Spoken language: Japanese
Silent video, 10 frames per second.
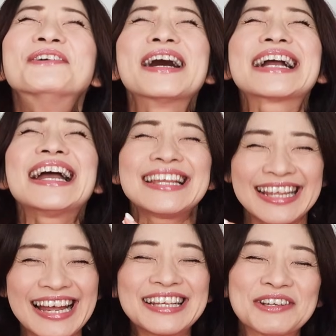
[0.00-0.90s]
若い
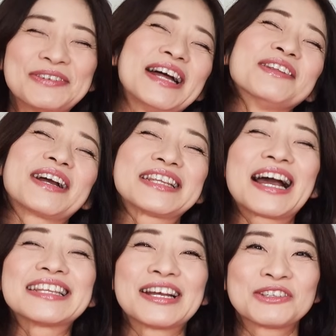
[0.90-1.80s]
ね、あのファンの
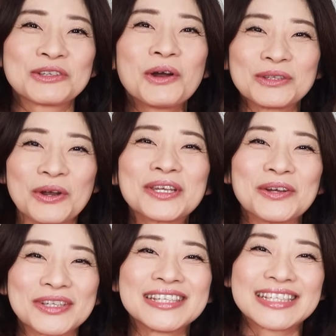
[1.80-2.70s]
方々、すごく
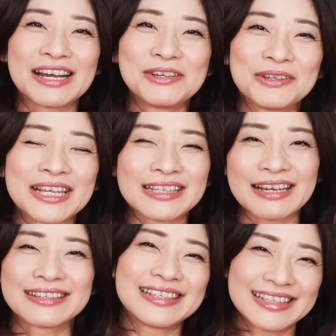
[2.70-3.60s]
ドキドキしちゃうような
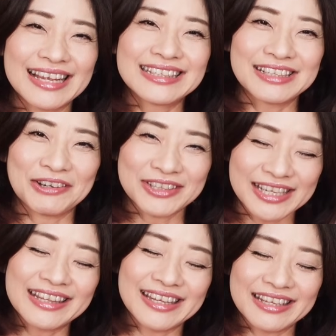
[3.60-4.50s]
作品ですっておっ
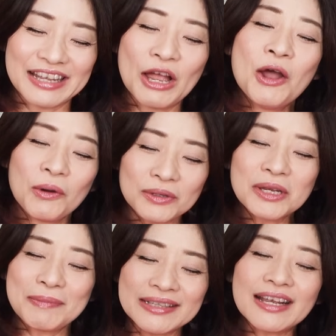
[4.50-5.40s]
しゃっていて、本当
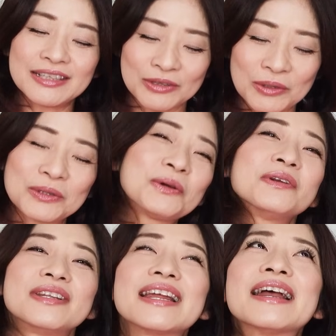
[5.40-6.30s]
にまさにその
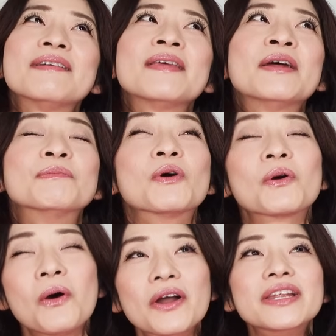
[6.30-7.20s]
通りで、もう
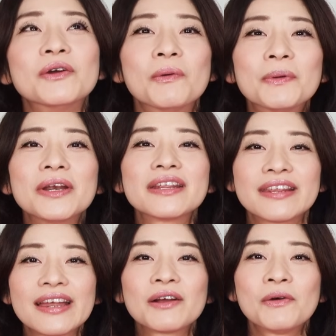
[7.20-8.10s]
恋に溺れ
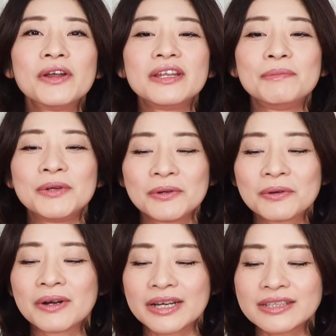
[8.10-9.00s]
て、恋に身を
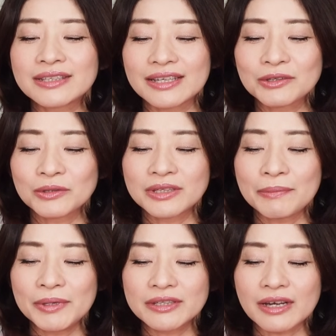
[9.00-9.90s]
焦がして、そして
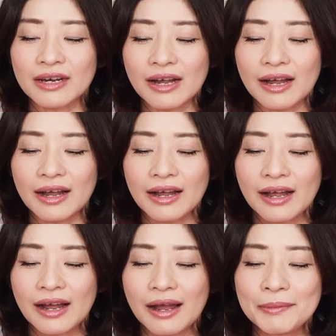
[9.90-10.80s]
自ら
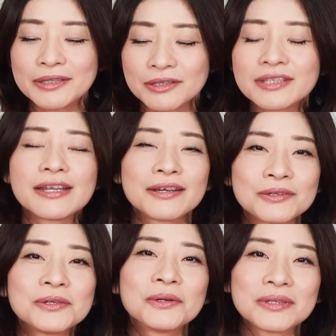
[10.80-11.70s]
破滅してい
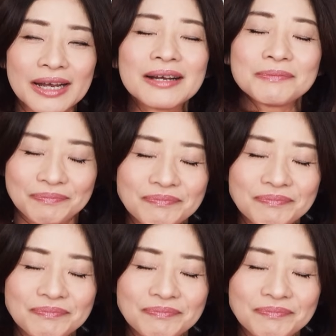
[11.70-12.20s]
くような